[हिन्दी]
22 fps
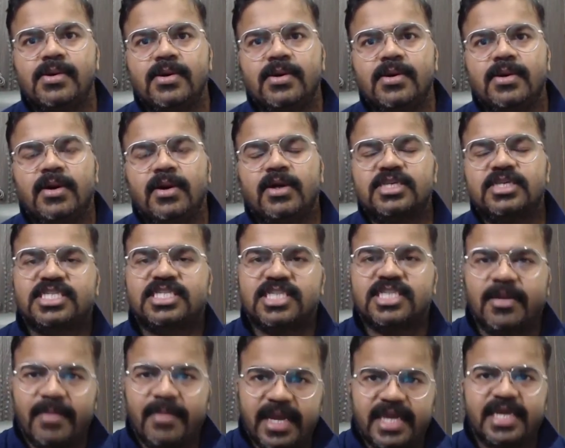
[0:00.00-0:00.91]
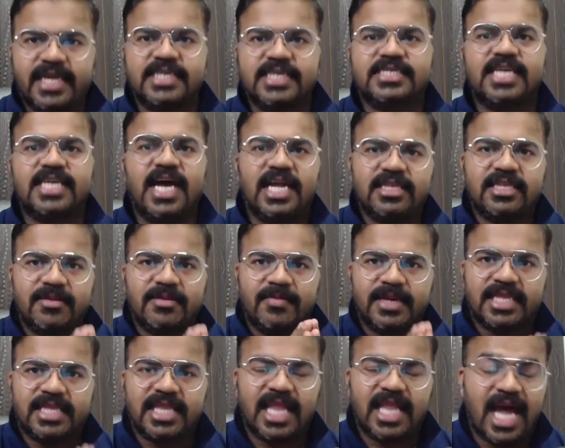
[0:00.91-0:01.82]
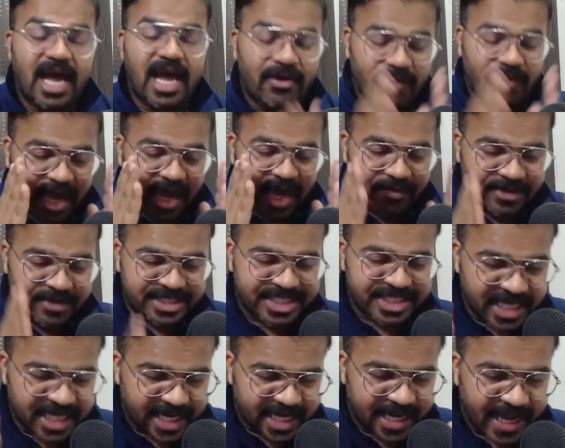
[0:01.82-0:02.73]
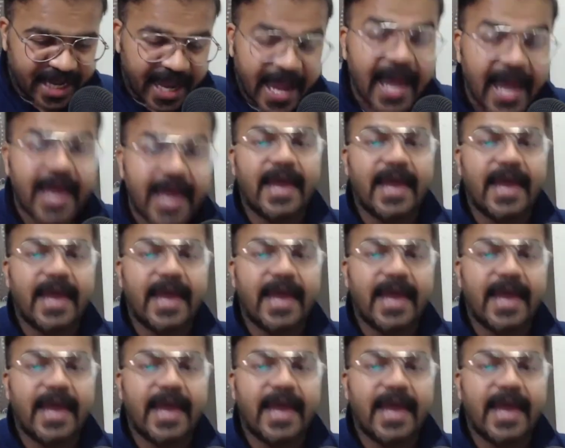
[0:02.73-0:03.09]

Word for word: और समय के साथ बदलाव आवश्यक है